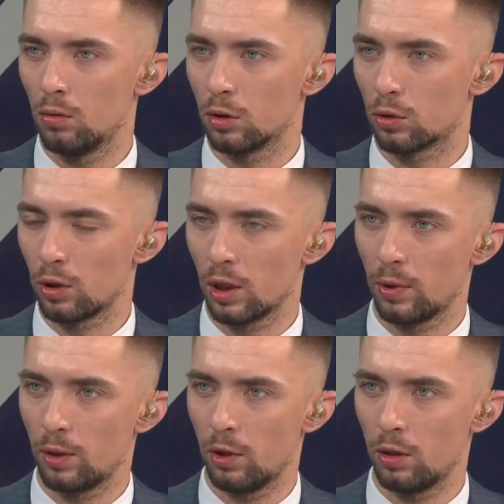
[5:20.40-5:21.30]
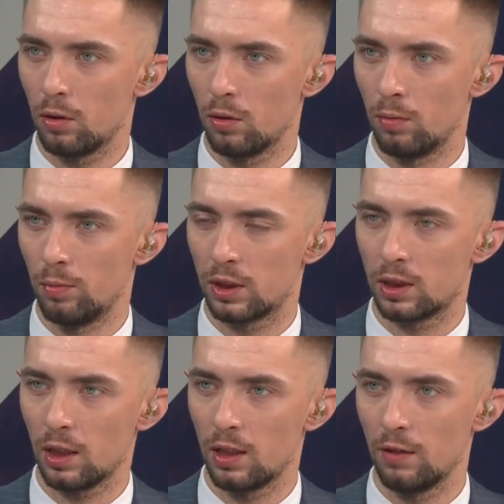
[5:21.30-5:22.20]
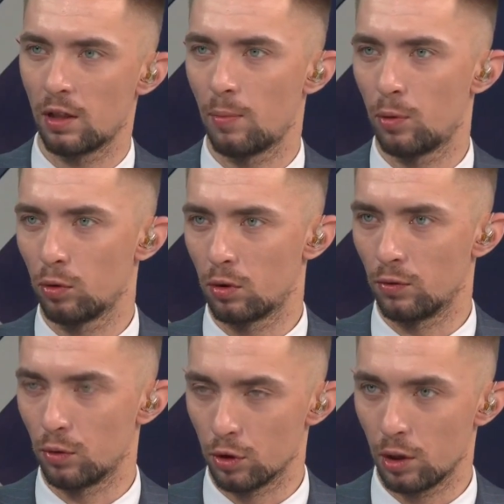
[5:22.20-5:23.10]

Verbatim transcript: насколько я понимаю, места для эвакопунктов тоже